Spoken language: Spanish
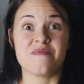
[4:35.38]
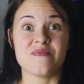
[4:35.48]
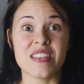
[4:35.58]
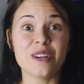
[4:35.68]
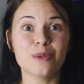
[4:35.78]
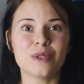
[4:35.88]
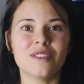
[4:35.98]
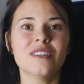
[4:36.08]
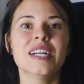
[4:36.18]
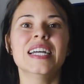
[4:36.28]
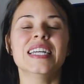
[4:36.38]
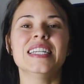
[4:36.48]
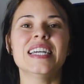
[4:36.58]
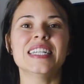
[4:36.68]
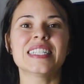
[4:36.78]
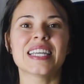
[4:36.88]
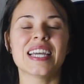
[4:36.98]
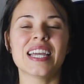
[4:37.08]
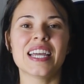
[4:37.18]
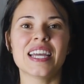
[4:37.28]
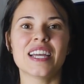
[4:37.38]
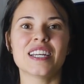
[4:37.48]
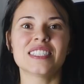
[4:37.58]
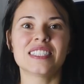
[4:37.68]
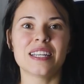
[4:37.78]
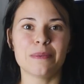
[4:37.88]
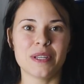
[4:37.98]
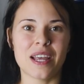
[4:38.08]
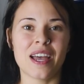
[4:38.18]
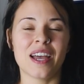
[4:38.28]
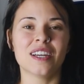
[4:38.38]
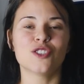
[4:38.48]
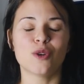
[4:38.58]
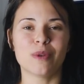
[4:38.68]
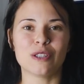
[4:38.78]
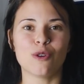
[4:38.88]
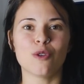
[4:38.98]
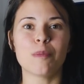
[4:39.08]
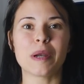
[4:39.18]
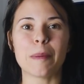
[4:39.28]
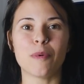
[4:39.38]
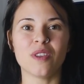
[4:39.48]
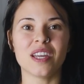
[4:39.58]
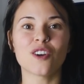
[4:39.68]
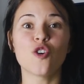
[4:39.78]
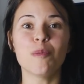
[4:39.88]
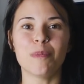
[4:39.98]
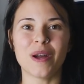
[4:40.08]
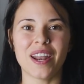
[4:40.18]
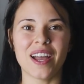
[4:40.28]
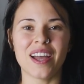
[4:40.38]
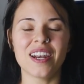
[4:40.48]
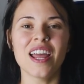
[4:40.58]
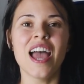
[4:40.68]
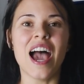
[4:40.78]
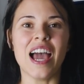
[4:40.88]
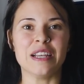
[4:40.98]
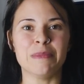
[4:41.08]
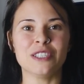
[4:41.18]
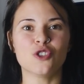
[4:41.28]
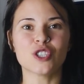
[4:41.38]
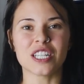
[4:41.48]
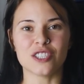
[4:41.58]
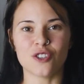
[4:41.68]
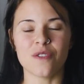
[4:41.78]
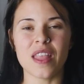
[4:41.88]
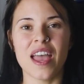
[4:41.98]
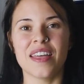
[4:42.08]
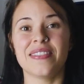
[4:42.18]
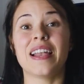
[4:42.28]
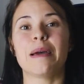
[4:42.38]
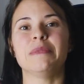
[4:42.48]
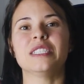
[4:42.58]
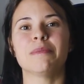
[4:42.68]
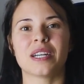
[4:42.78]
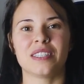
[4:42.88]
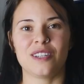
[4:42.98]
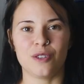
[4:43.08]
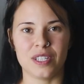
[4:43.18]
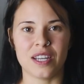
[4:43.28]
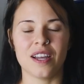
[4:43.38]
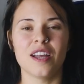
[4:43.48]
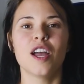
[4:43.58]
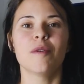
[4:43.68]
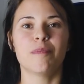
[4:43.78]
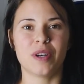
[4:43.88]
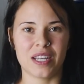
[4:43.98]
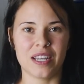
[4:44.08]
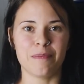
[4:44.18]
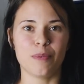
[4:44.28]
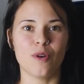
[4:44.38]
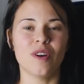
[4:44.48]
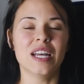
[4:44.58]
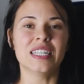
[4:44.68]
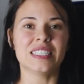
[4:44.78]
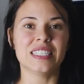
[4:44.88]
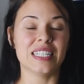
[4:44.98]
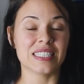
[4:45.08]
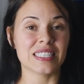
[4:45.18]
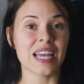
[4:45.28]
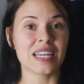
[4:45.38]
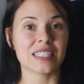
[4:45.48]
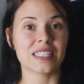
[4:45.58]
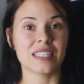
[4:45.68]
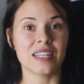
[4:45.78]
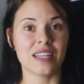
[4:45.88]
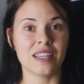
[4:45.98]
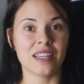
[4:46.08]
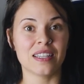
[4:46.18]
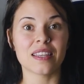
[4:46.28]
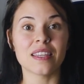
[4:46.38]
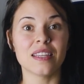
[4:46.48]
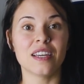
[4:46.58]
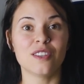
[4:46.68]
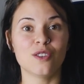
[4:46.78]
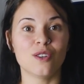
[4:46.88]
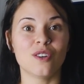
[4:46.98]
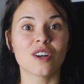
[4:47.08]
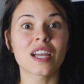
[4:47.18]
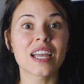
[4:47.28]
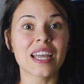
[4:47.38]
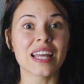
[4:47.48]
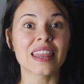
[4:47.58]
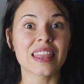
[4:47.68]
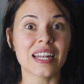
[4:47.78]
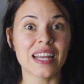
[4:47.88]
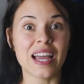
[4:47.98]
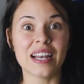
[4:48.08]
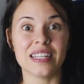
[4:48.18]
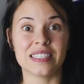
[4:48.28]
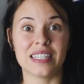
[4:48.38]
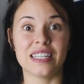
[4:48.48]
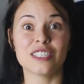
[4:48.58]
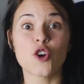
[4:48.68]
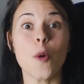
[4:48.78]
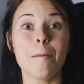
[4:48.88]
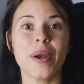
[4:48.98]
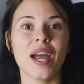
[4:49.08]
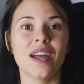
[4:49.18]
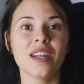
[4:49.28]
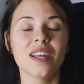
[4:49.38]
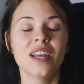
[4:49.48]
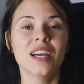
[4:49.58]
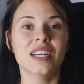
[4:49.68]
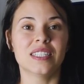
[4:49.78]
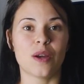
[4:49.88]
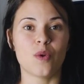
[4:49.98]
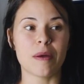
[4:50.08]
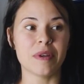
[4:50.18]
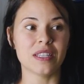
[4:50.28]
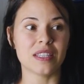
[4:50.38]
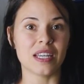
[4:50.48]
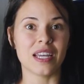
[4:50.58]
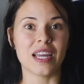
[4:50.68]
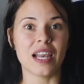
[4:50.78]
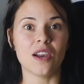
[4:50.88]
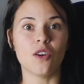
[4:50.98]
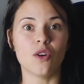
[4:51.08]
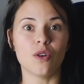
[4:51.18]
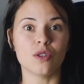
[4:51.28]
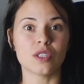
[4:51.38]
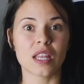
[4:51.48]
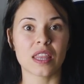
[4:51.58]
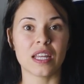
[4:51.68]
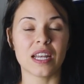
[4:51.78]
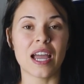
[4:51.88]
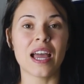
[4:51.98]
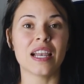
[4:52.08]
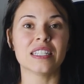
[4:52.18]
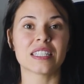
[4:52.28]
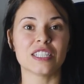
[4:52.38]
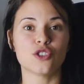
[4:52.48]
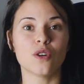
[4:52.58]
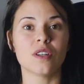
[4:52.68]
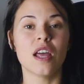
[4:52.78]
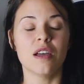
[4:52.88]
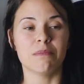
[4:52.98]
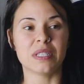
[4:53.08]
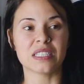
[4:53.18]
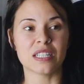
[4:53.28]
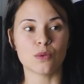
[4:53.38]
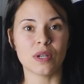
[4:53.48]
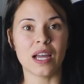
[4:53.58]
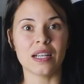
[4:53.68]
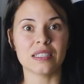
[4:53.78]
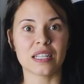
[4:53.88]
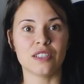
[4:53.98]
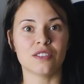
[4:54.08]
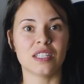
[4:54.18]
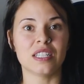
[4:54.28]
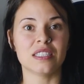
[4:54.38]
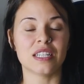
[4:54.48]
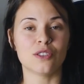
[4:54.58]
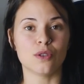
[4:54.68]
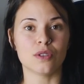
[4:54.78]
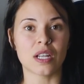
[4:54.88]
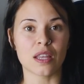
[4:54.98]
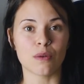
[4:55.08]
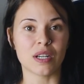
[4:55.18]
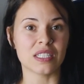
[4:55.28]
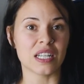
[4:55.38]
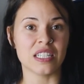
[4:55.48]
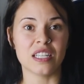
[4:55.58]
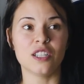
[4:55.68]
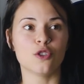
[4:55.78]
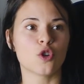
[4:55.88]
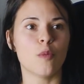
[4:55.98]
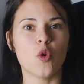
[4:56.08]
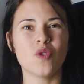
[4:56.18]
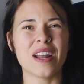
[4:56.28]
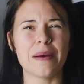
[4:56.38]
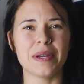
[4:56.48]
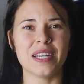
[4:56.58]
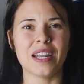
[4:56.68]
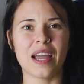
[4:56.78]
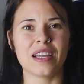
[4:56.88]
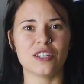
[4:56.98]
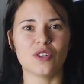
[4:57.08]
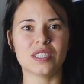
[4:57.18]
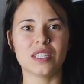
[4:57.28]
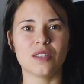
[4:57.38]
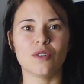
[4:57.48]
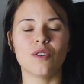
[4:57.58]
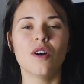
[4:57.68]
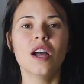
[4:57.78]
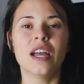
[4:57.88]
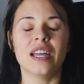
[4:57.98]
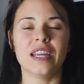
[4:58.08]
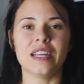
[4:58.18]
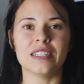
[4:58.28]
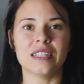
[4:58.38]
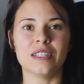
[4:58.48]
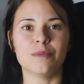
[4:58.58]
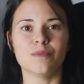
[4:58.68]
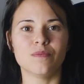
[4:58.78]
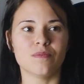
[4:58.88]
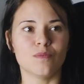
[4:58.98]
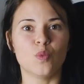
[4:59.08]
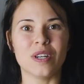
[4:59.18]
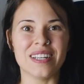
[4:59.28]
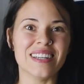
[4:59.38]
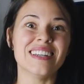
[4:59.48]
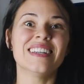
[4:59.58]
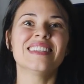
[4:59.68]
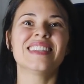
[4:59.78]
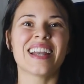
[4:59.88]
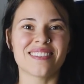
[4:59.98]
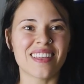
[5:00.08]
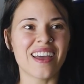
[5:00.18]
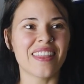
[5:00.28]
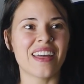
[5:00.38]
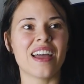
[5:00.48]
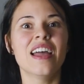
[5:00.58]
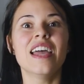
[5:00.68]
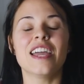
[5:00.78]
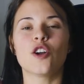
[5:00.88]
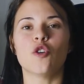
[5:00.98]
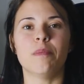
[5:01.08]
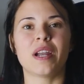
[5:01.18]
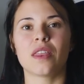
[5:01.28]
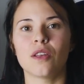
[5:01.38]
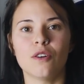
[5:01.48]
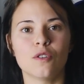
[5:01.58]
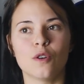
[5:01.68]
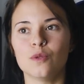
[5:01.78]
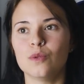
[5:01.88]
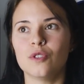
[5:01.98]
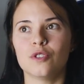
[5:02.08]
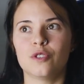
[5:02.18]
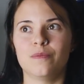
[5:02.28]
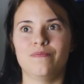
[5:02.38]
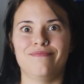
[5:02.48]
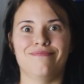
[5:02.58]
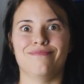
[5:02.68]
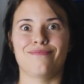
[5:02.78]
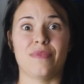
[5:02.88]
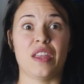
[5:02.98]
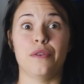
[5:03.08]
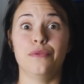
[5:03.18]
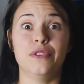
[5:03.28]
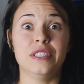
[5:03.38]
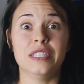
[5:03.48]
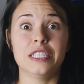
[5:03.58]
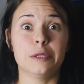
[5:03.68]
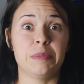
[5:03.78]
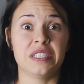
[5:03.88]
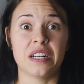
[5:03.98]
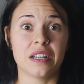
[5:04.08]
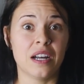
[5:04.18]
neutro, y es que servirá sobre todo para poder comparar alimentos que son de la misma categoría. Por ejemplo, si estás eh, decidiendo qué cereales quieres comprar, seguramente los cereales que son más naturales, que no tienen tantos azúcares añadidos, como una avena que no ha sido eh, muy tratada en comparación con unos fitness, special